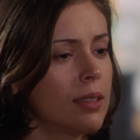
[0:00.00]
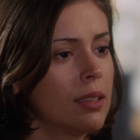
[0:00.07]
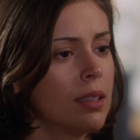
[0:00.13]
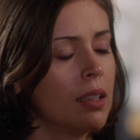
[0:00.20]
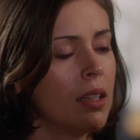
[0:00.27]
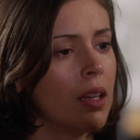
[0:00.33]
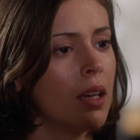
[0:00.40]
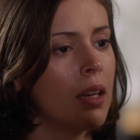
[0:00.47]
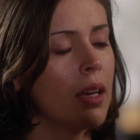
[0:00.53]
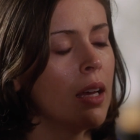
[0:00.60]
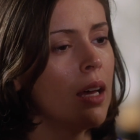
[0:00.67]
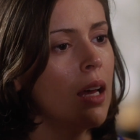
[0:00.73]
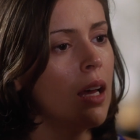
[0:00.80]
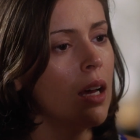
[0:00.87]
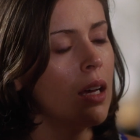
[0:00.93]
Ah, ah,
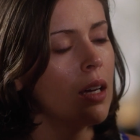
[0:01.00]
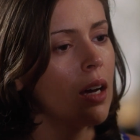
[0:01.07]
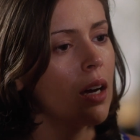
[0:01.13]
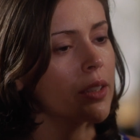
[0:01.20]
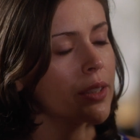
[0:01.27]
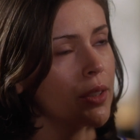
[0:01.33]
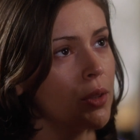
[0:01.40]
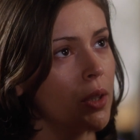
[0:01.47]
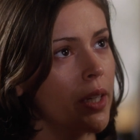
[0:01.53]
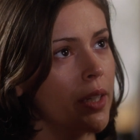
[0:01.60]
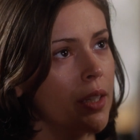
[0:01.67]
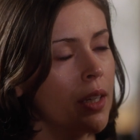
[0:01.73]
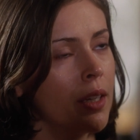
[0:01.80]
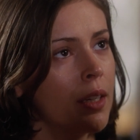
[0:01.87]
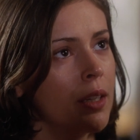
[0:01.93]

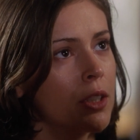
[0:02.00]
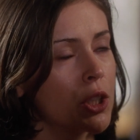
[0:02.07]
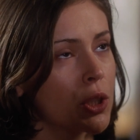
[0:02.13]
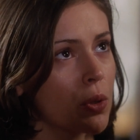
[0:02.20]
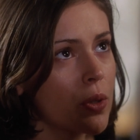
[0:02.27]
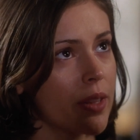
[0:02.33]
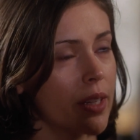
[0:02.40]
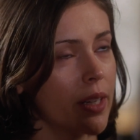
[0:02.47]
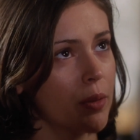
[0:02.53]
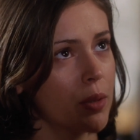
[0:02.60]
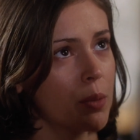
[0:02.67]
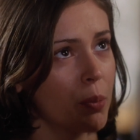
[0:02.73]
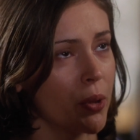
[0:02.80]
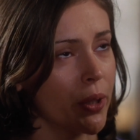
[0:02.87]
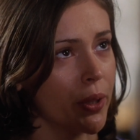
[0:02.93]
¿Estás
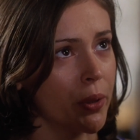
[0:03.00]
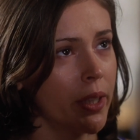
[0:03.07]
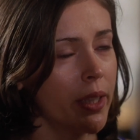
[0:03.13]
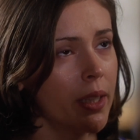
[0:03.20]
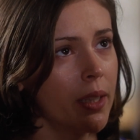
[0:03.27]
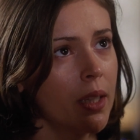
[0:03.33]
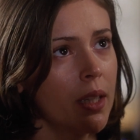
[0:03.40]
seguro de que era